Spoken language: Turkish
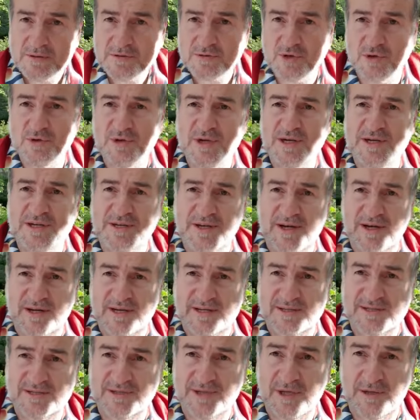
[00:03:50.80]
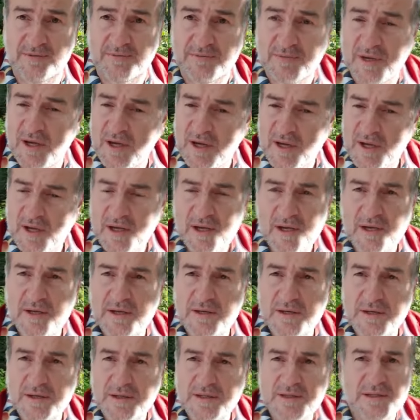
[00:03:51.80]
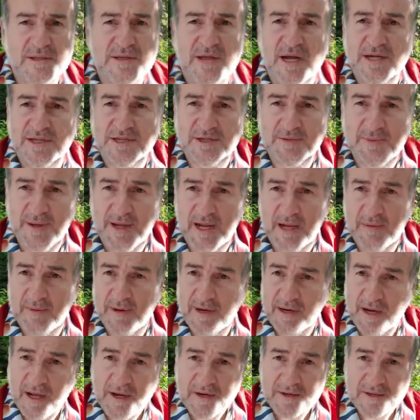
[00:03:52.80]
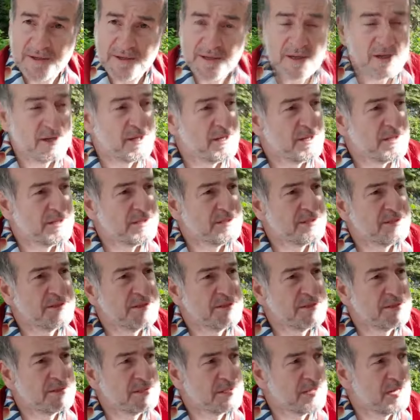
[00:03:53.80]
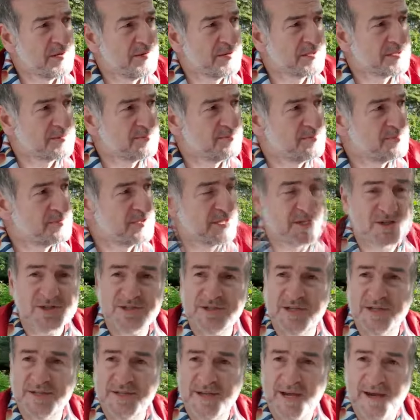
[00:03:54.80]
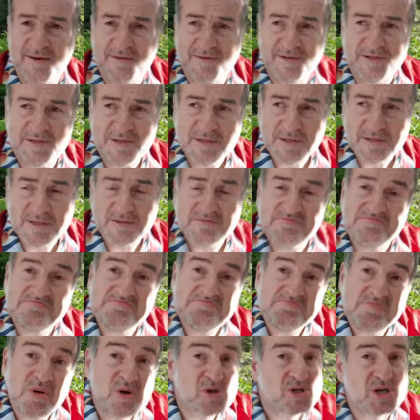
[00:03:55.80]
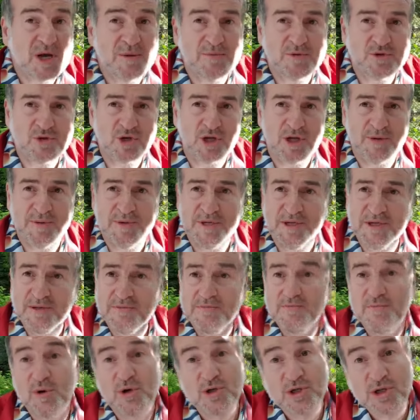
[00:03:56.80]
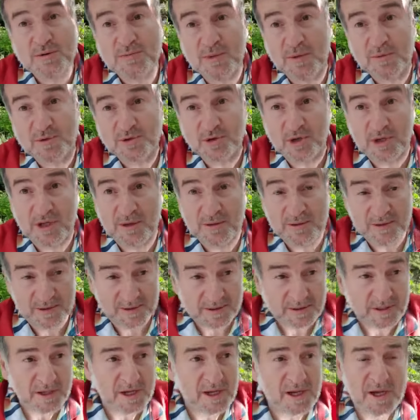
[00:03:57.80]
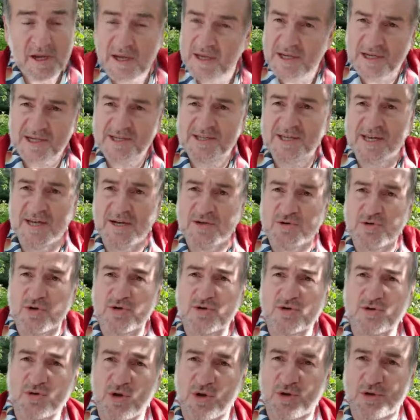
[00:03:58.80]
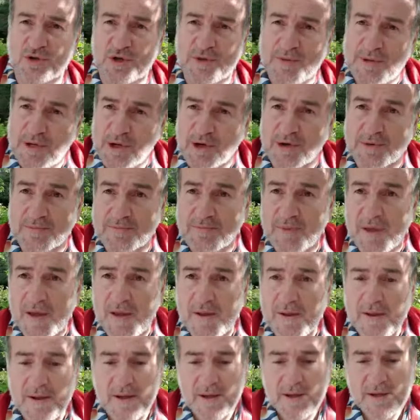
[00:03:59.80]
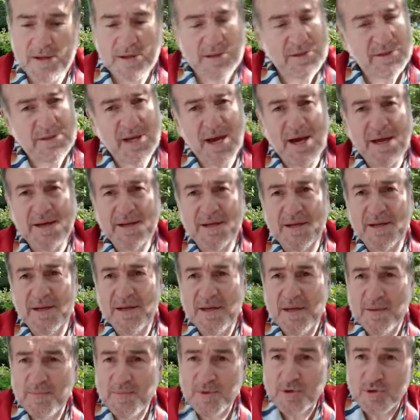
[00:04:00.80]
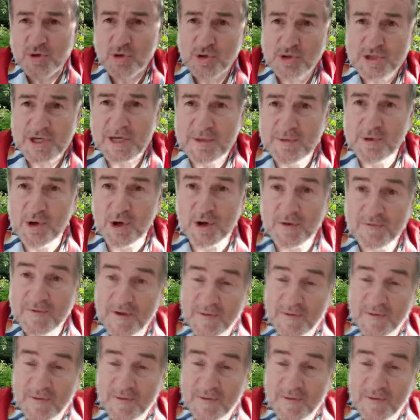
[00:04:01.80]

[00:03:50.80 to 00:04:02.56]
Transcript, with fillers: Sonuna kadar arkasındayım. Ee, yıllardır beraberler. Ee, evet, tanıştıklarında evliydi. Boşanmış olabilir, boşanmamış olabilir. İki tane çocuğun olduğunu biliyorum. Yani birçok şey biliyorum